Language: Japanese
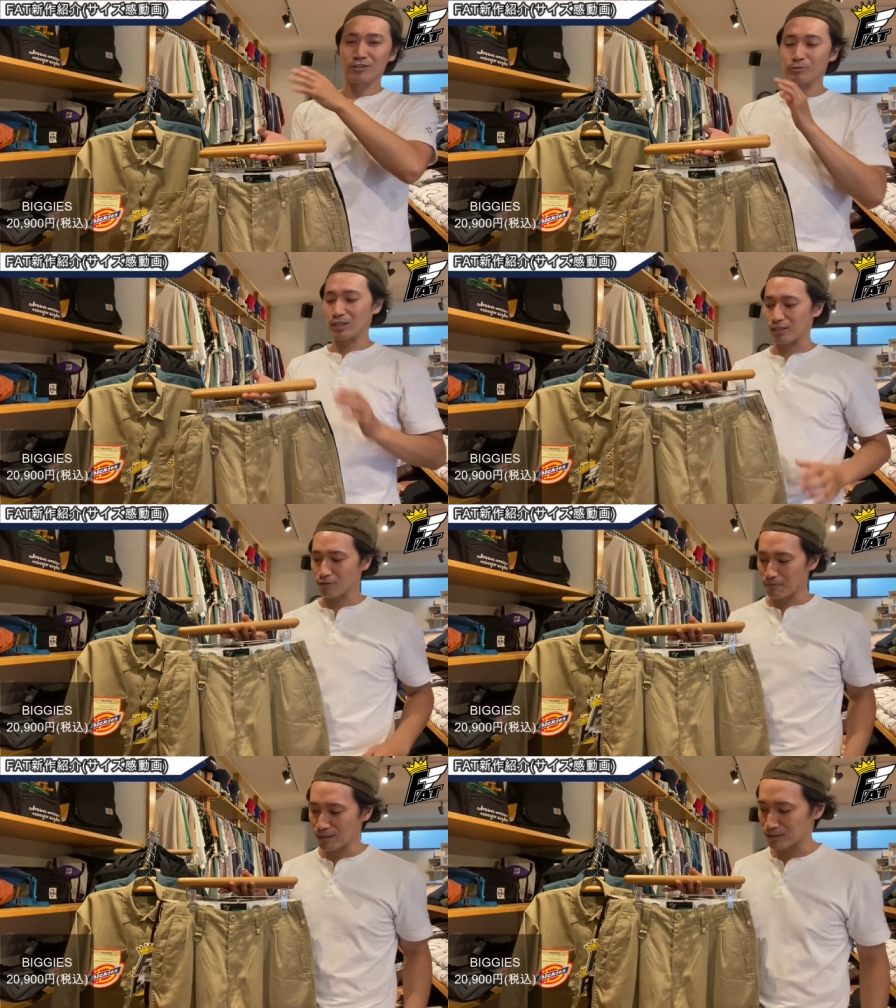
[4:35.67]
くぶたけ
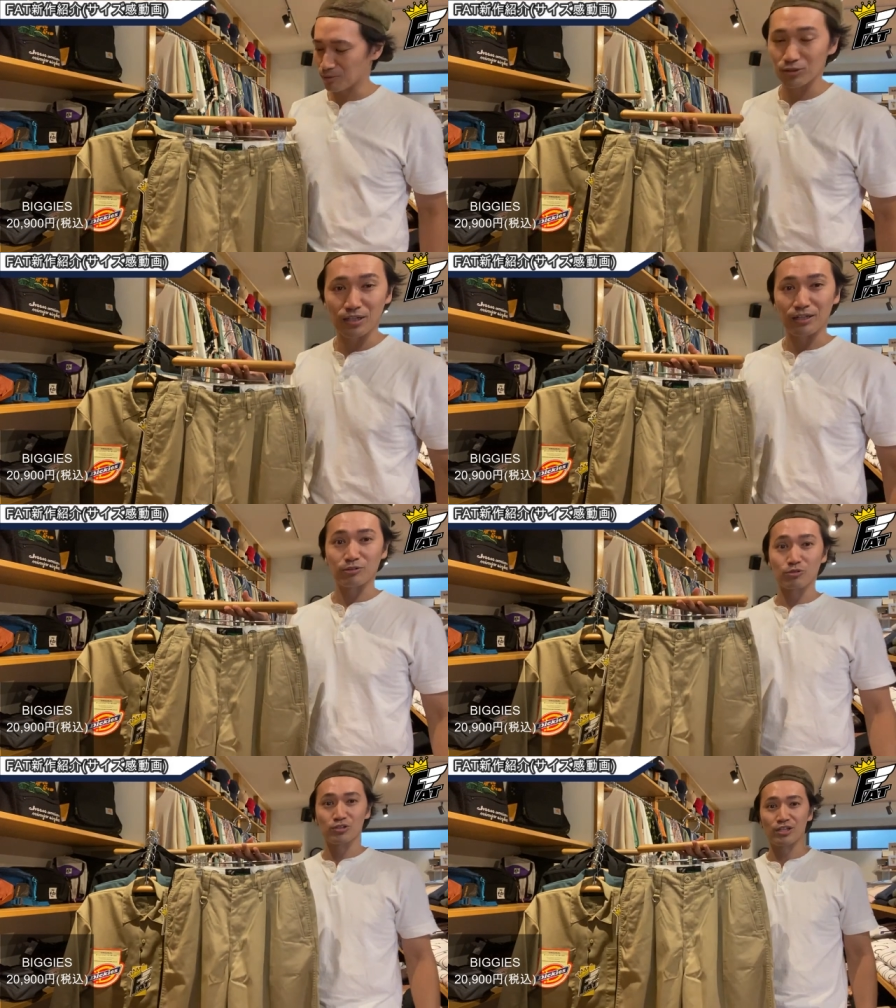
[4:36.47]
のパンツも
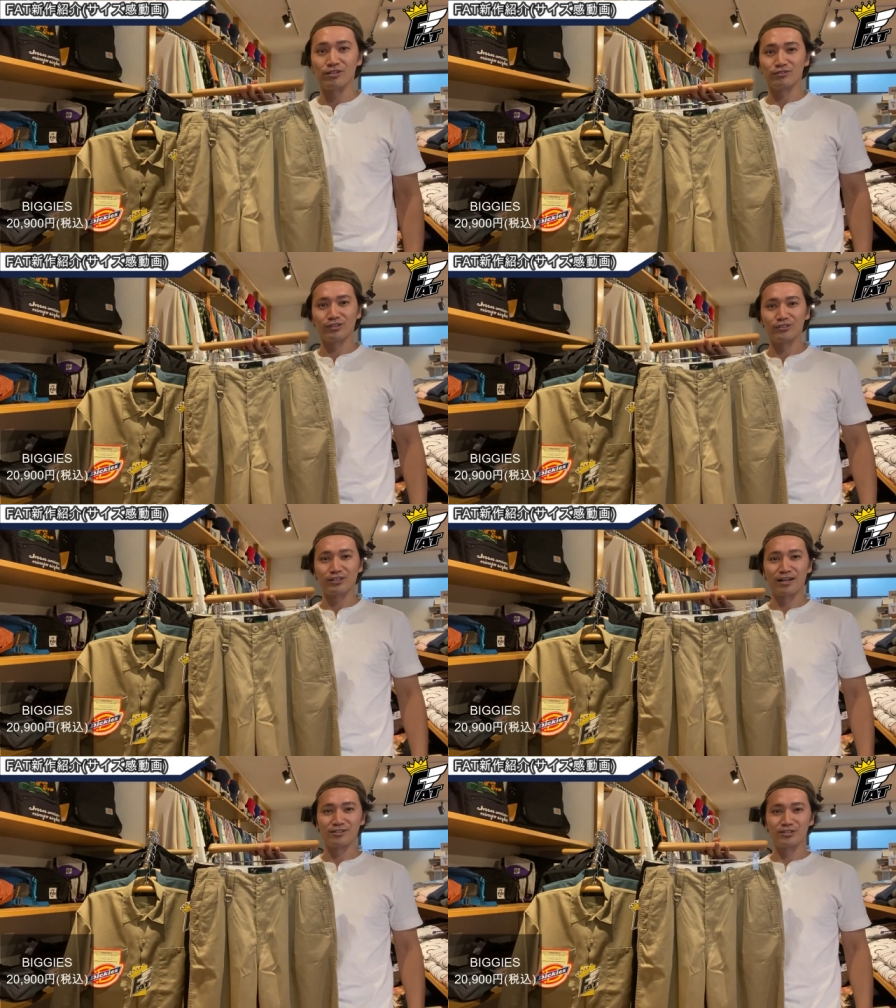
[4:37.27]
セレクトしているってい
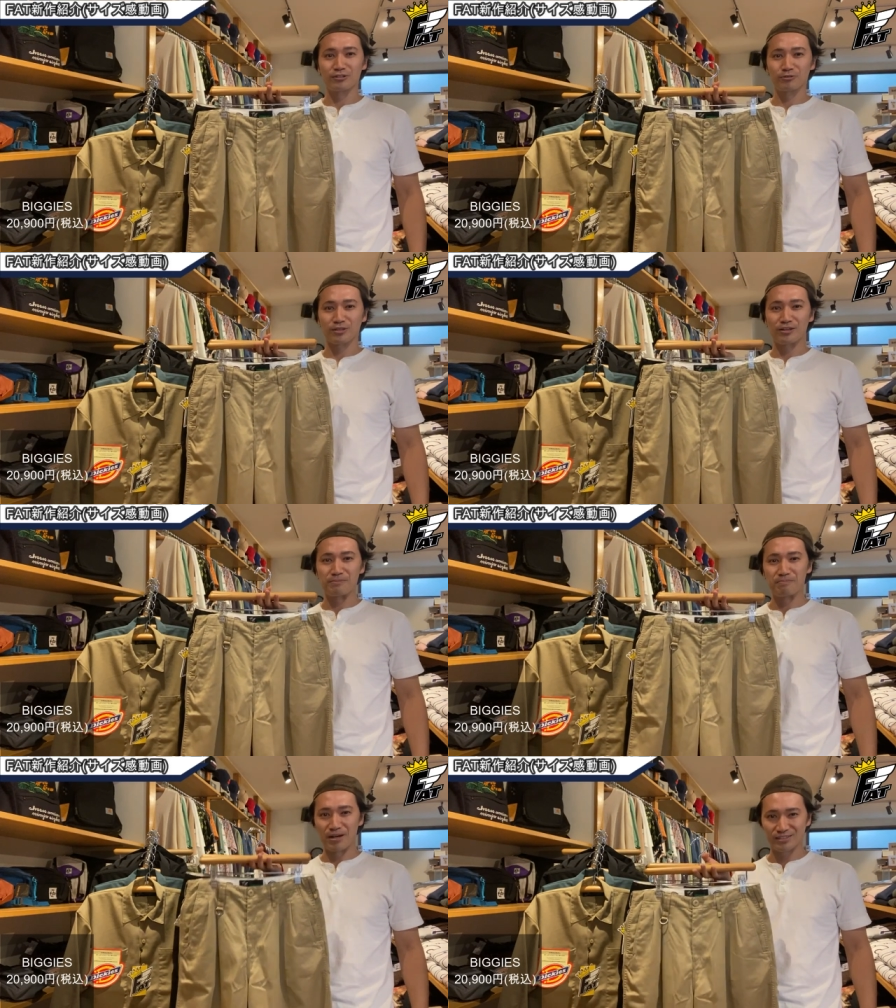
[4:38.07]
う感じでござ
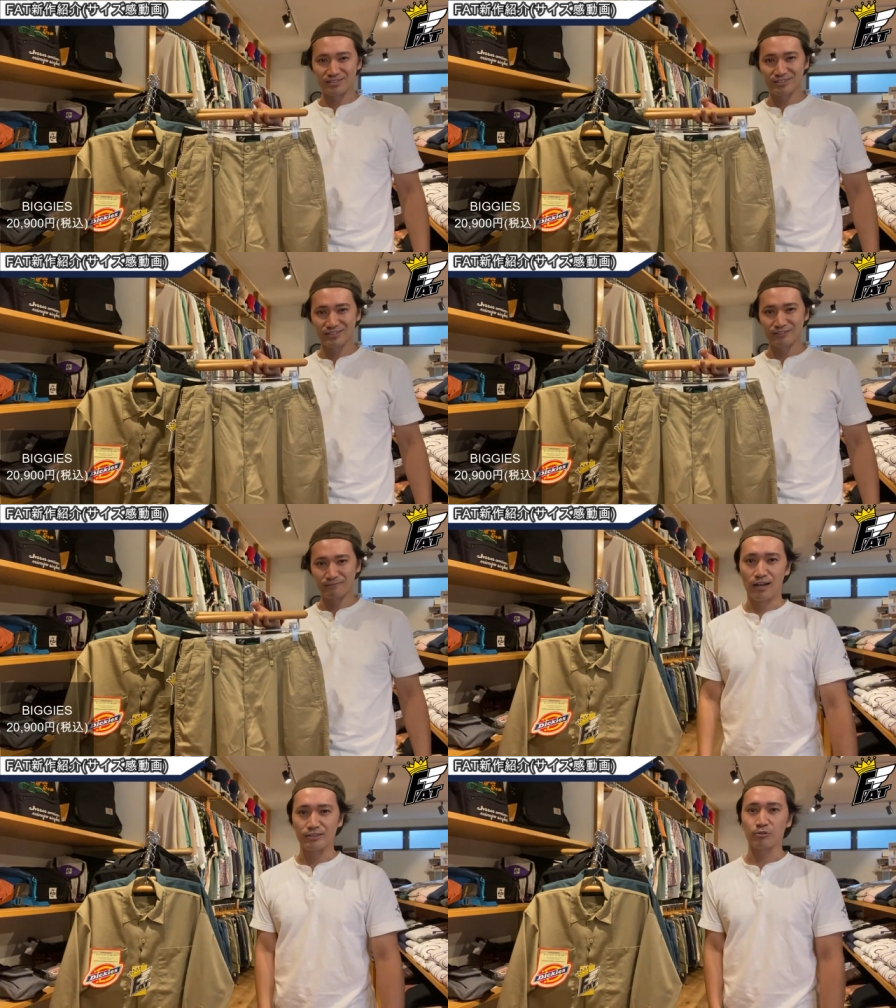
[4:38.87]
います。
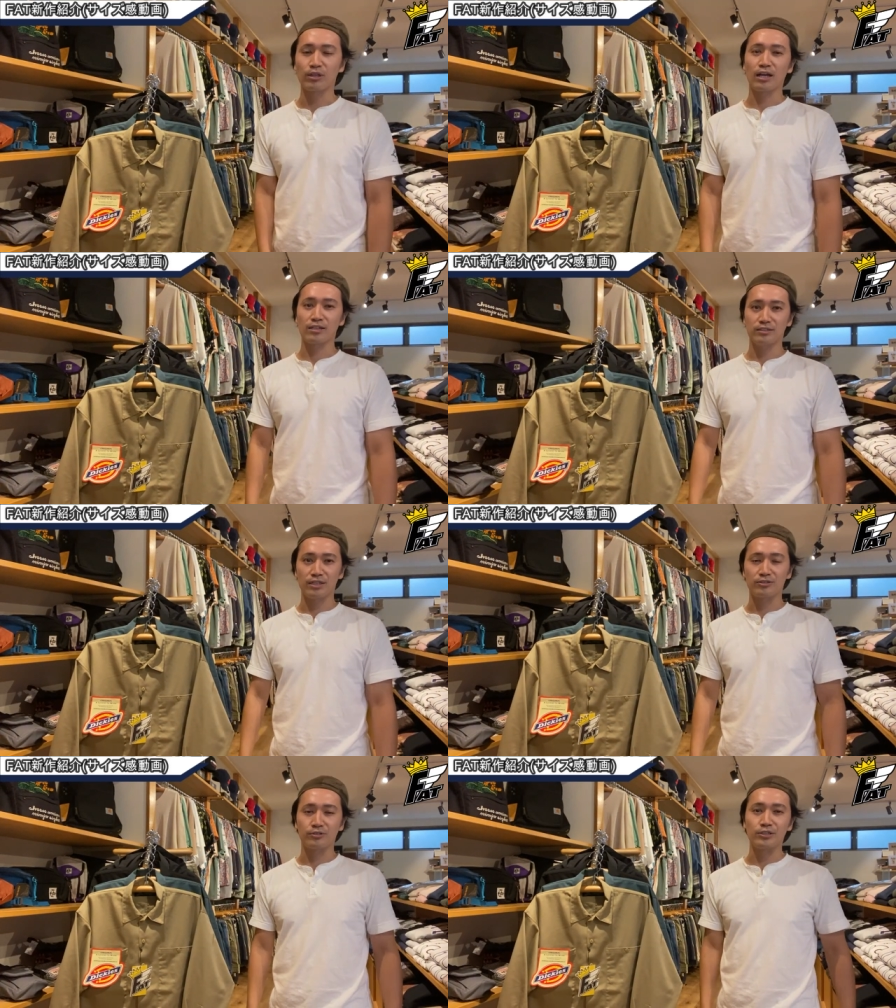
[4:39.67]
はい、そんな感じ
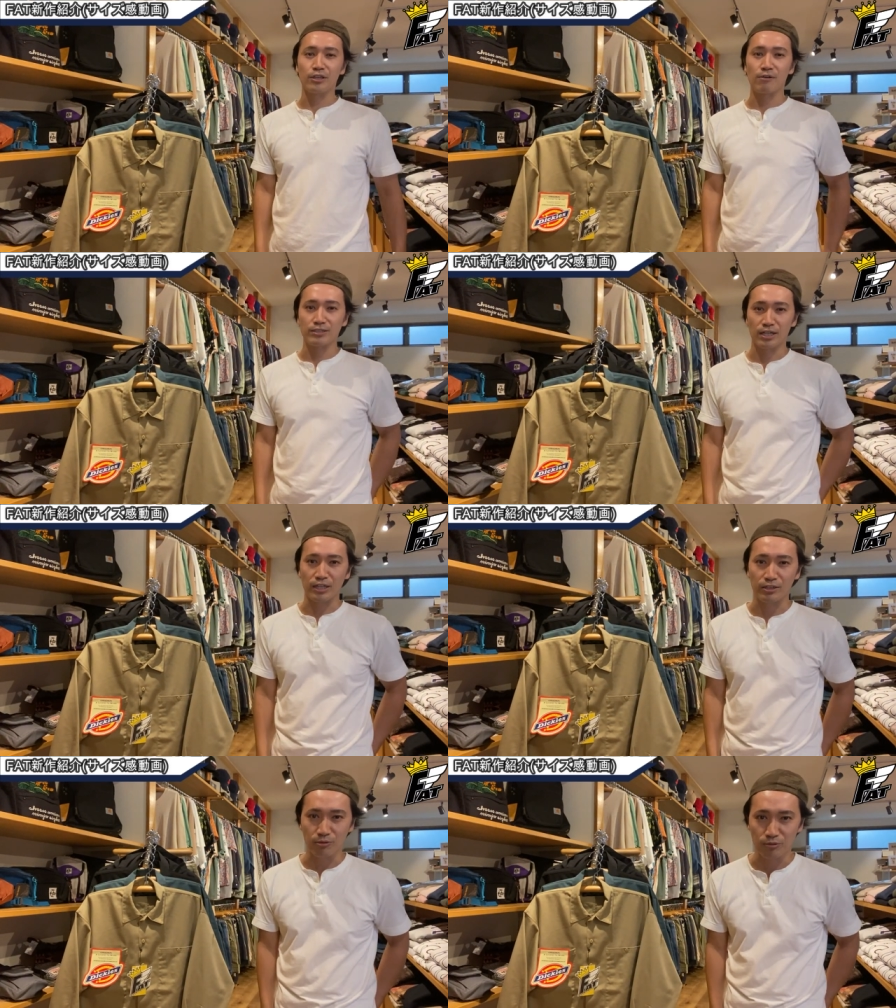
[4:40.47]
で続いては
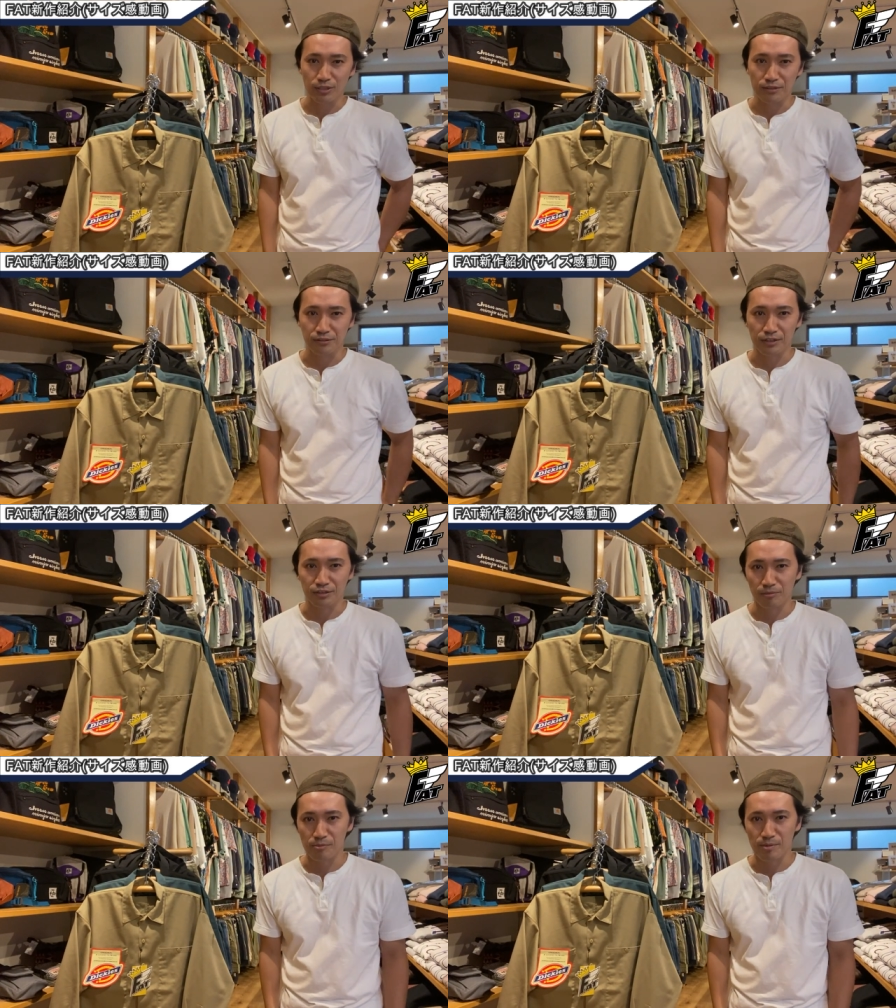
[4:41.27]
ジャケットのサイズがいっ
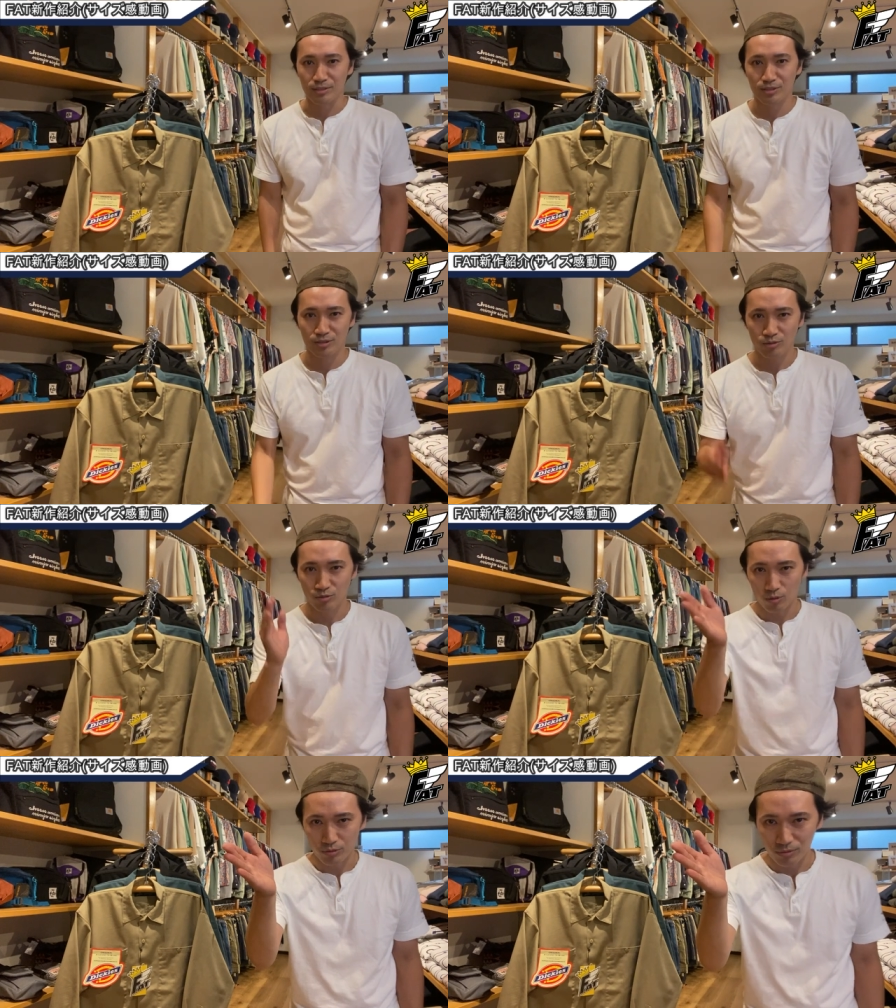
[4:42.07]
てみます。
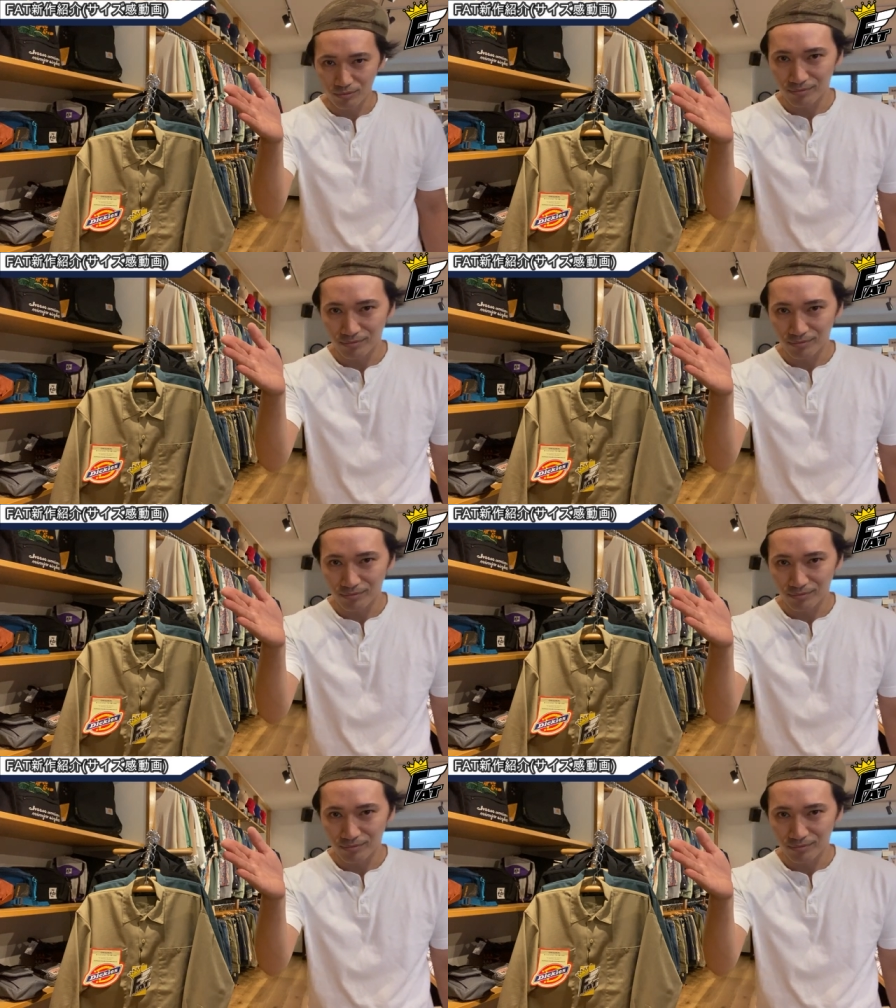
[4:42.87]
どうぞ。